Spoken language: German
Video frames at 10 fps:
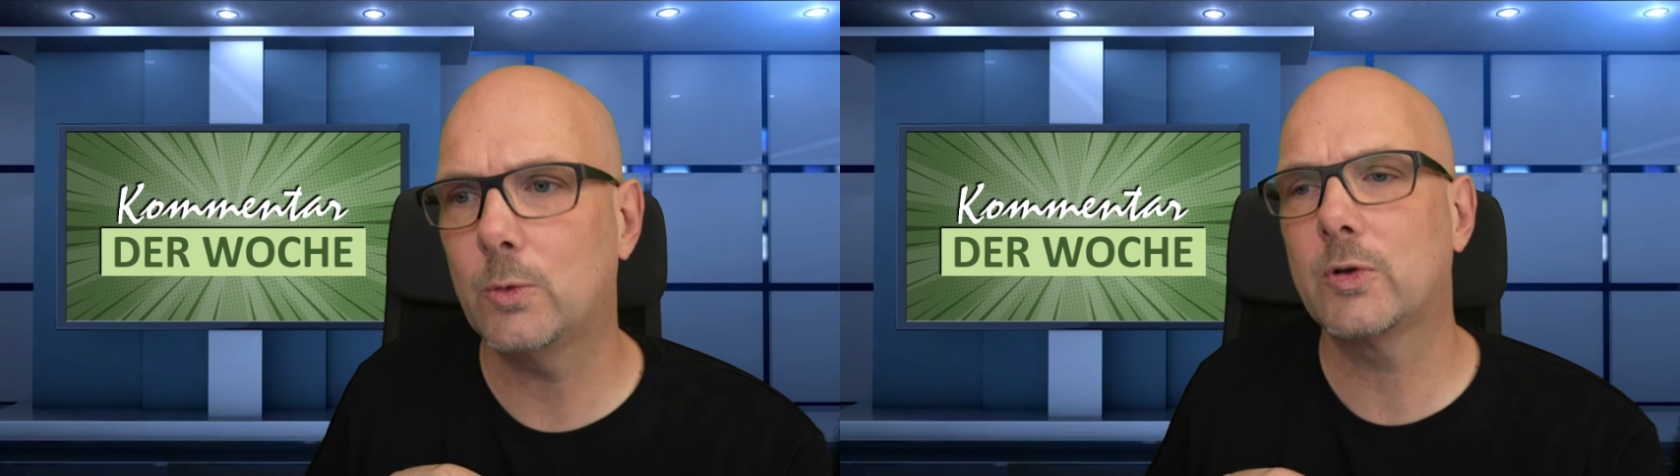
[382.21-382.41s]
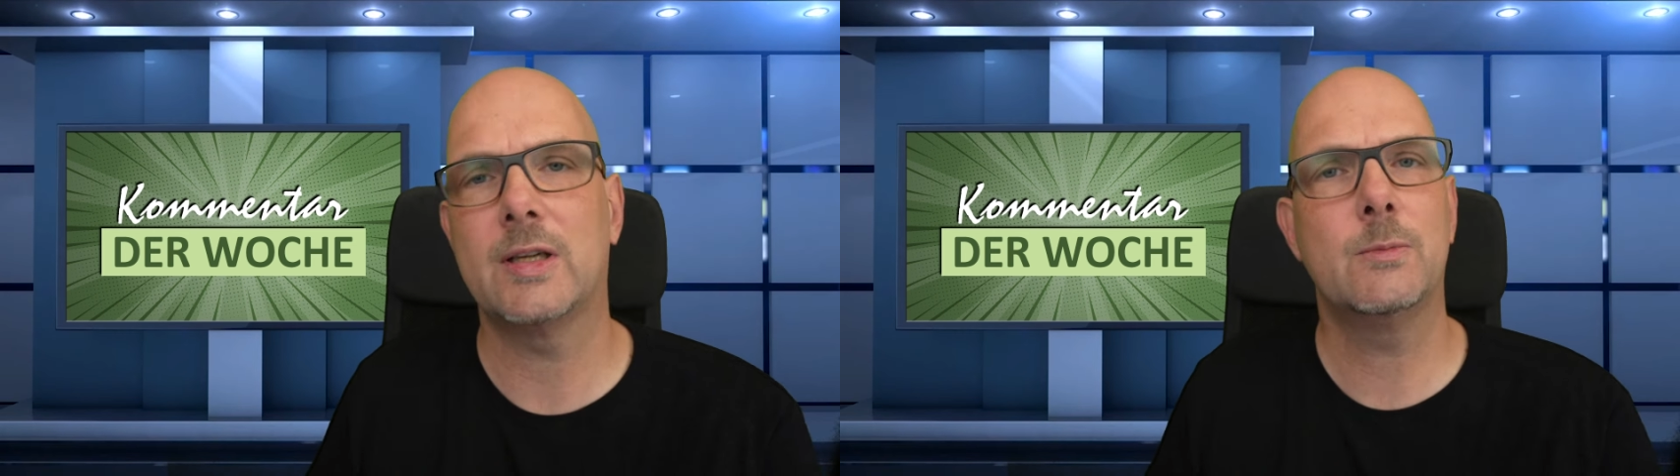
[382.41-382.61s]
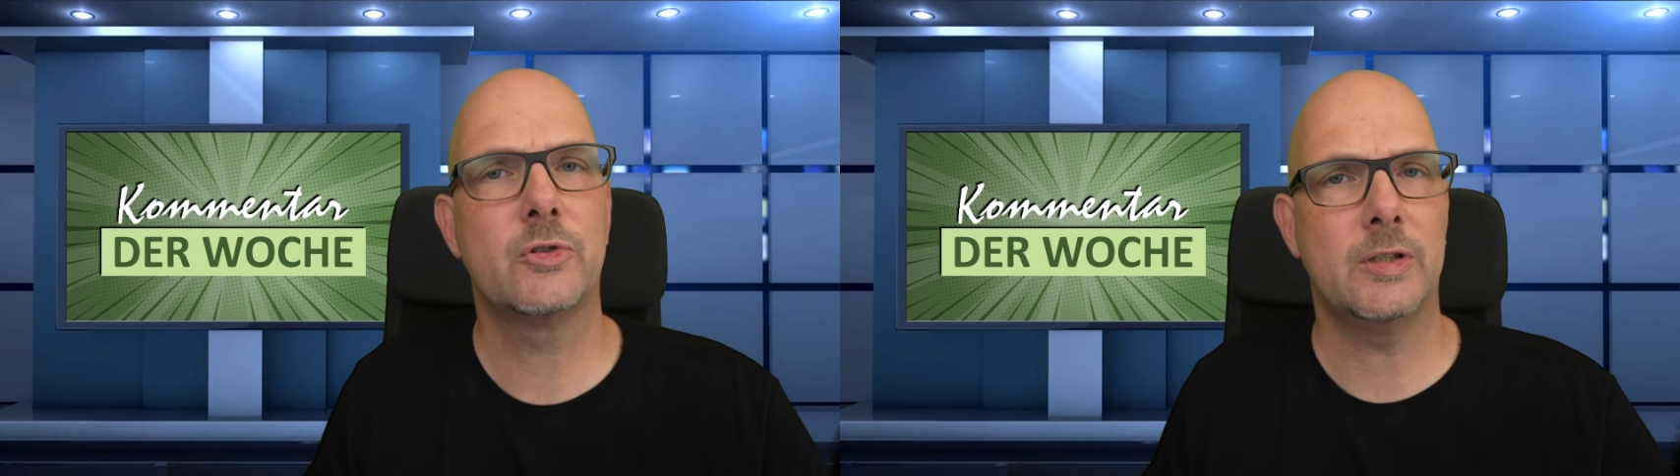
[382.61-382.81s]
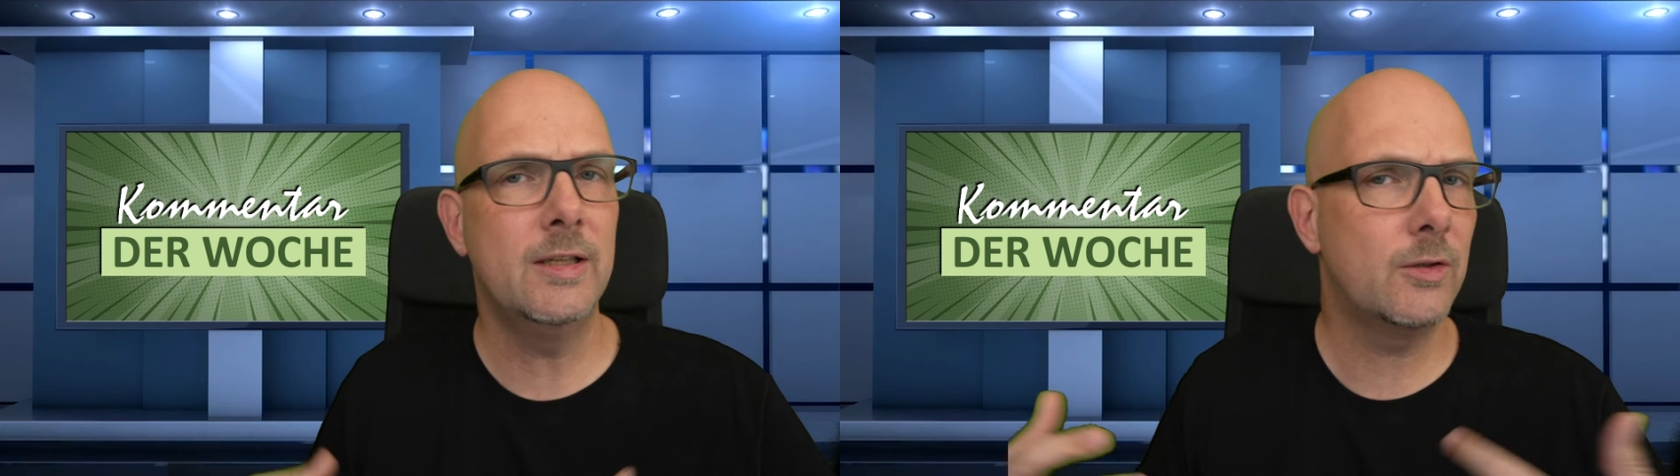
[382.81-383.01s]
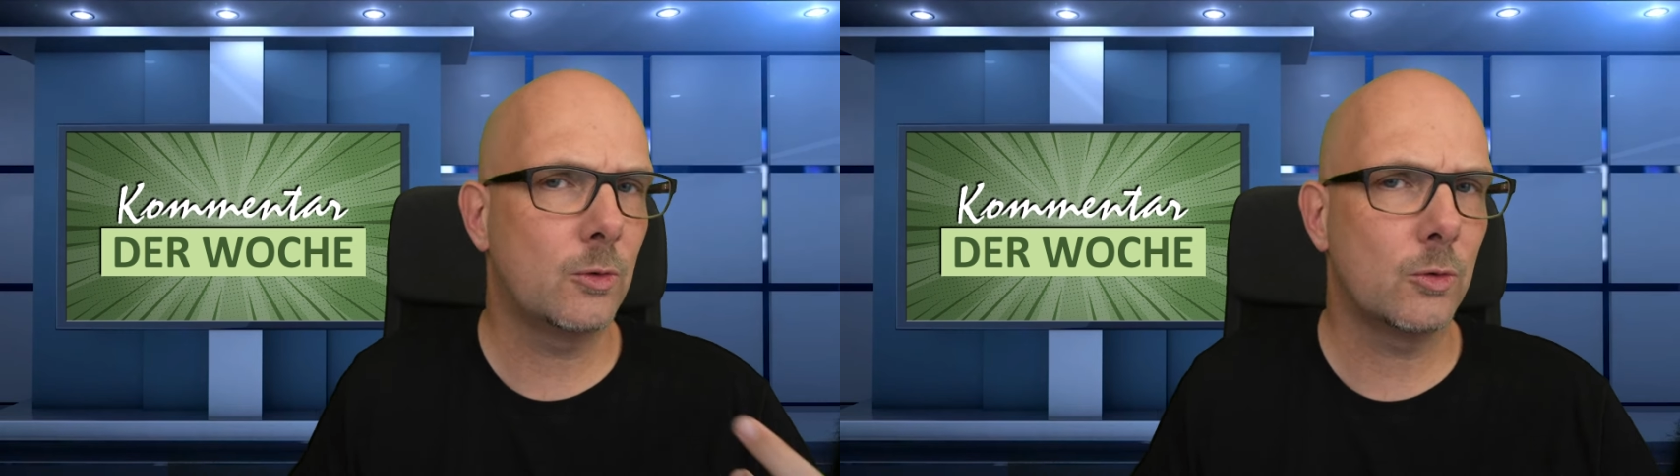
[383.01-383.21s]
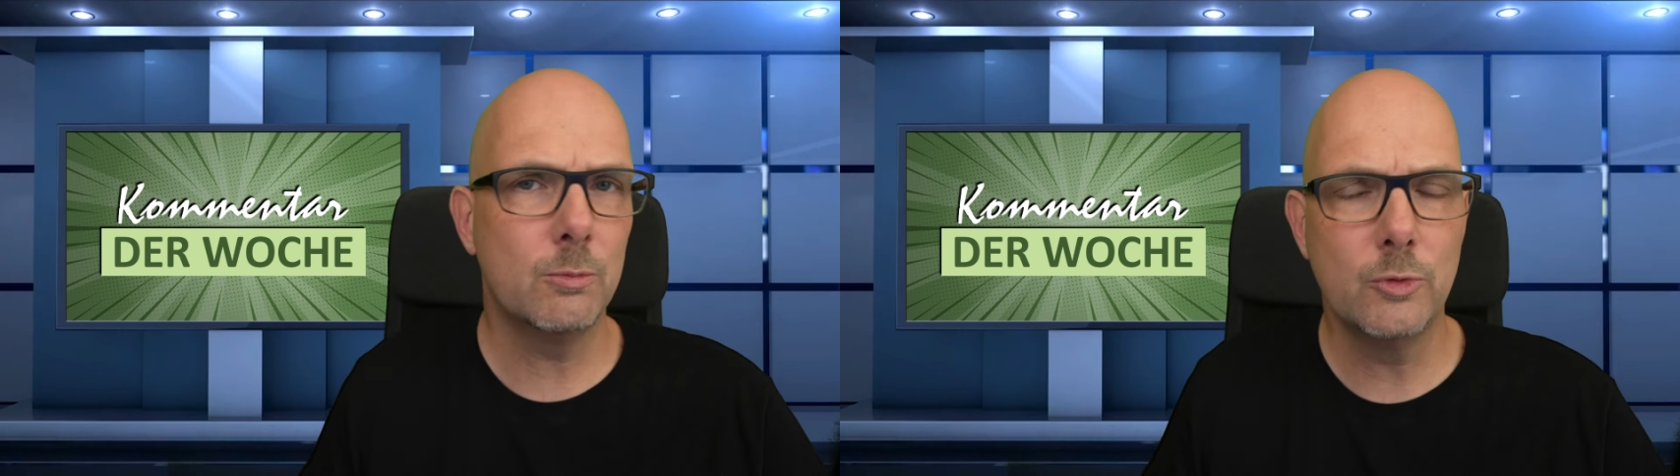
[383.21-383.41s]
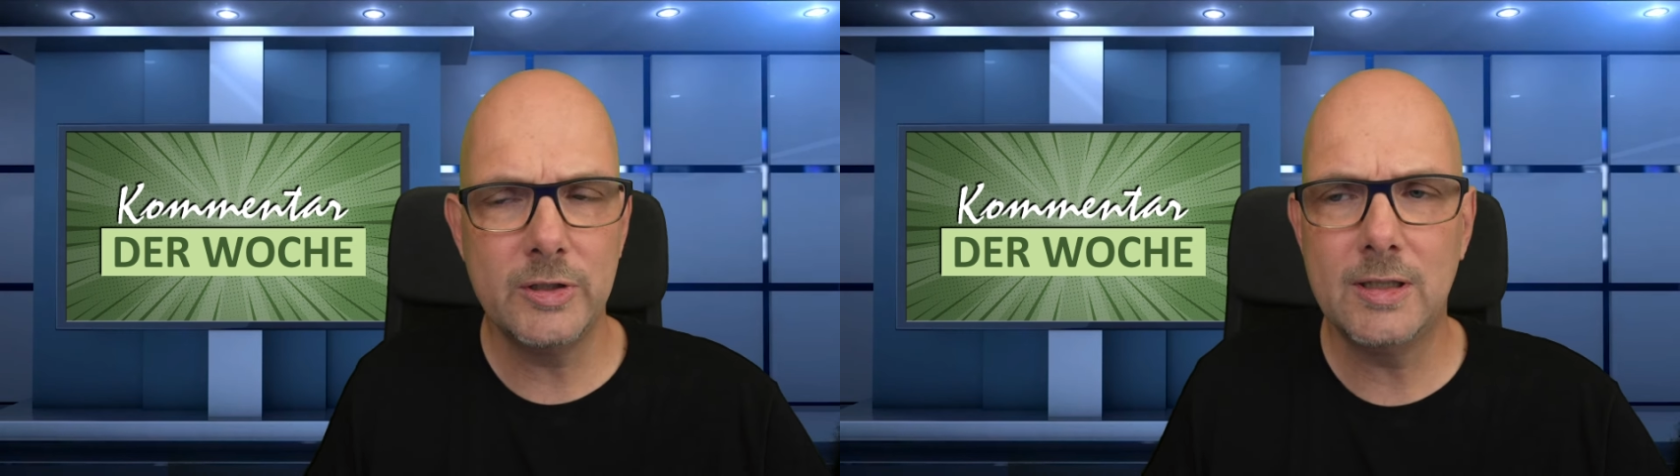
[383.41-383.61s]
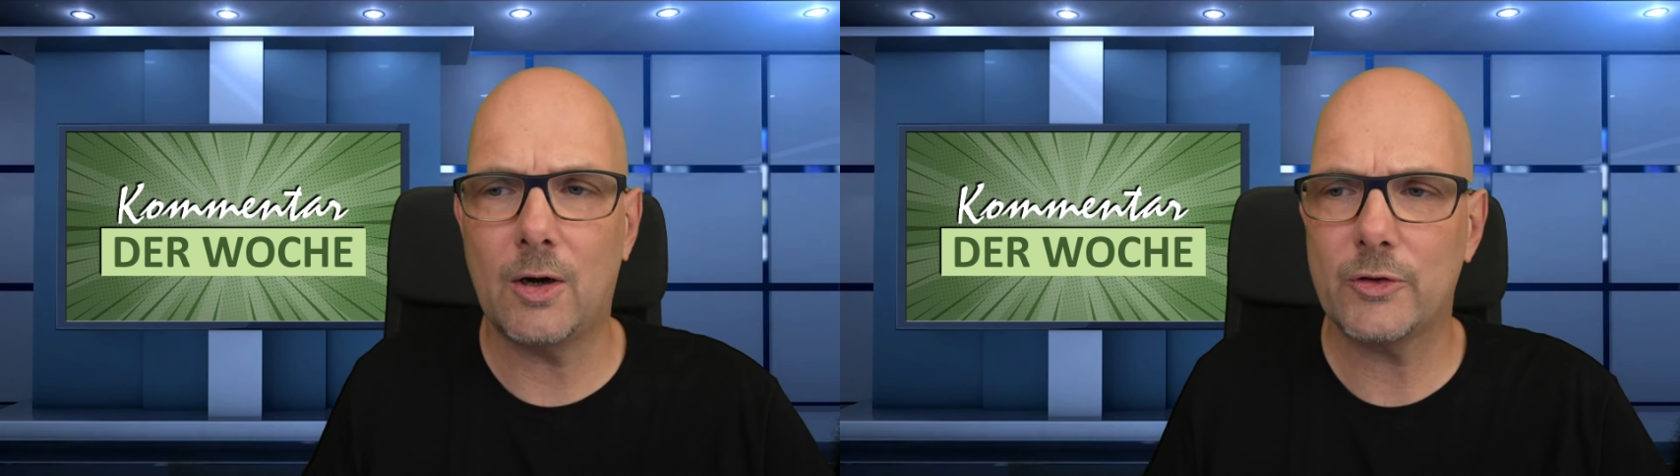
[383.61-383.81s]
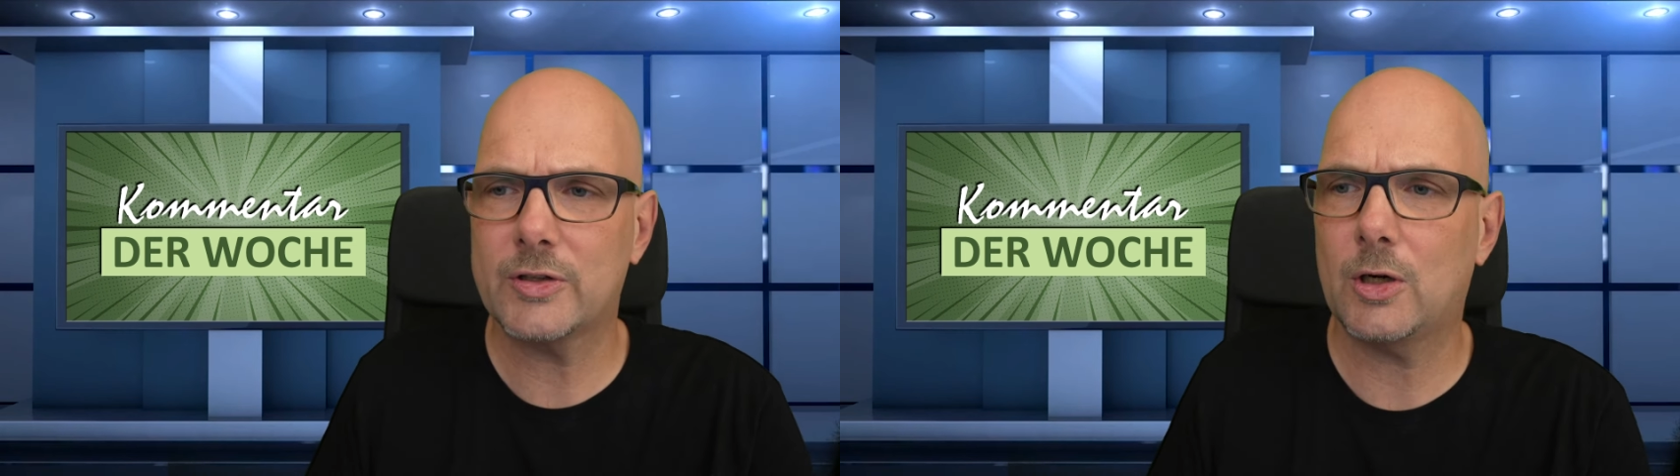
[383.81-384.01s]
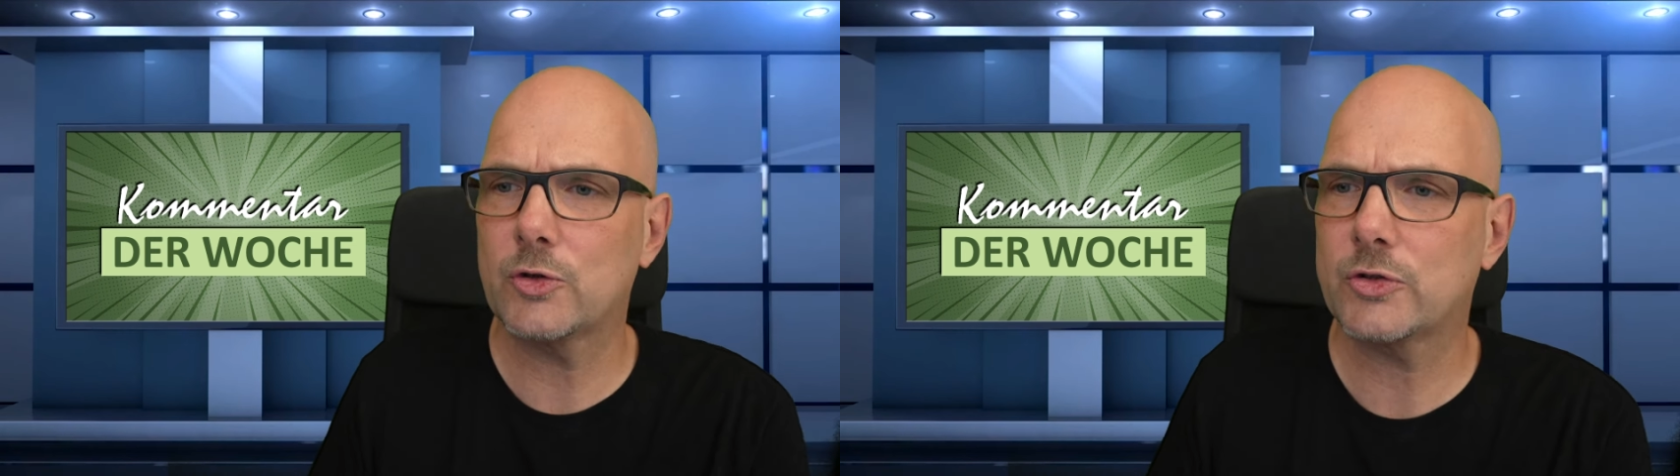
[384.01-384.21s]
oder ich muss die Hintergrundmusik
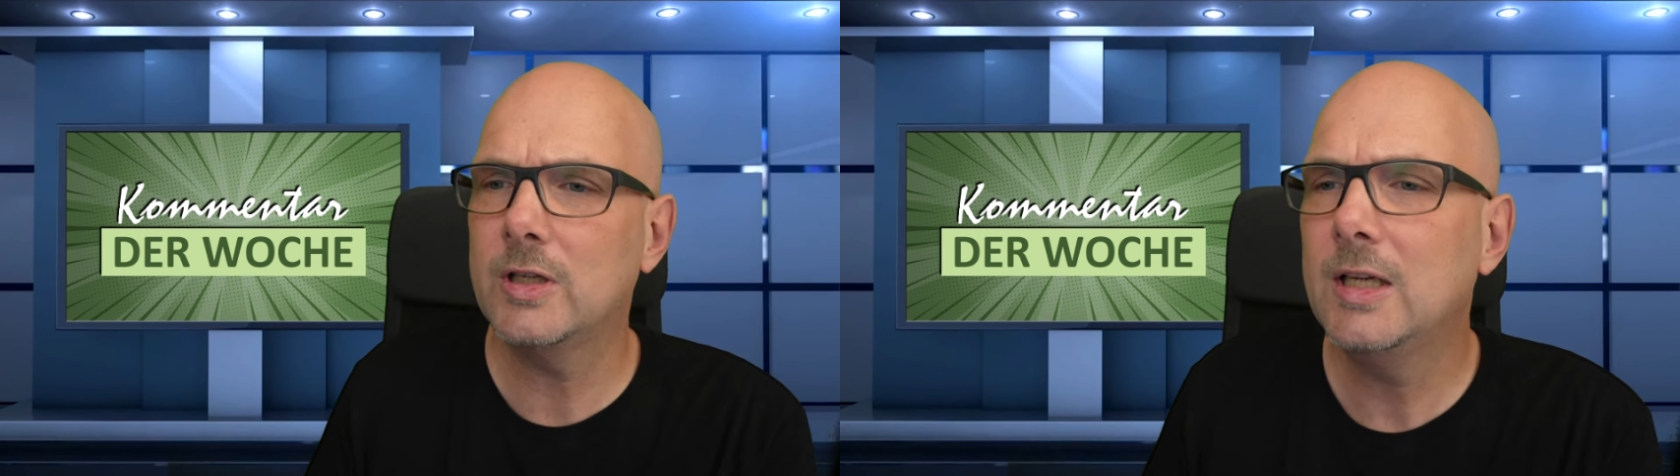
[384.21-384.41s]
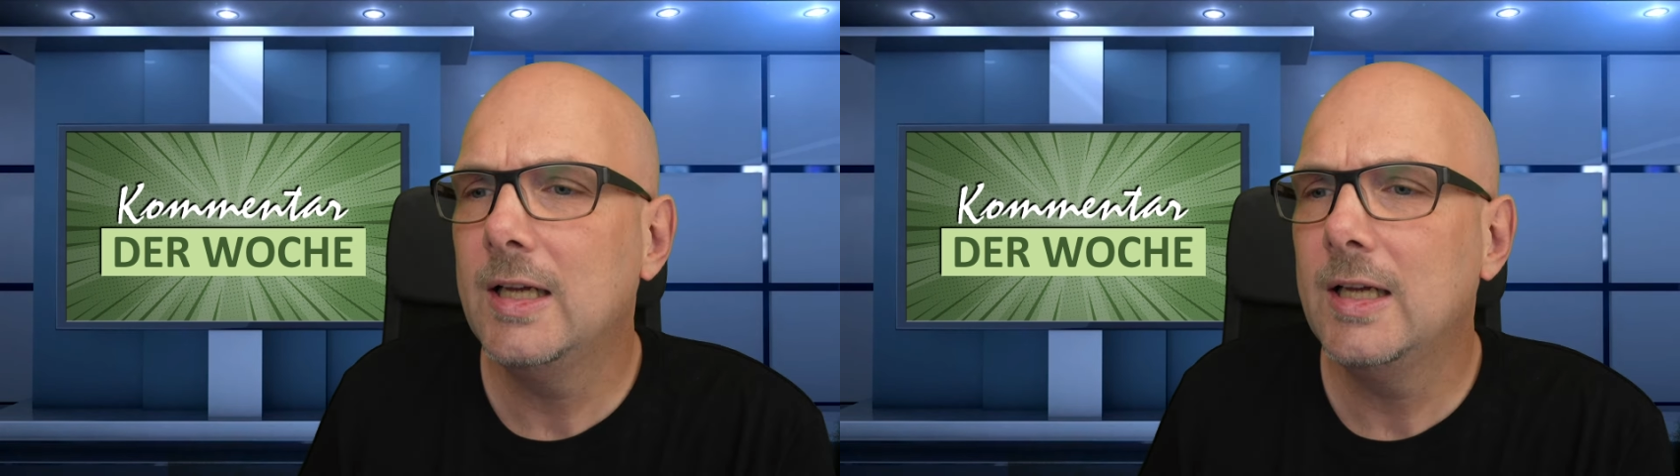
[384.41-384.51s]
austauschen.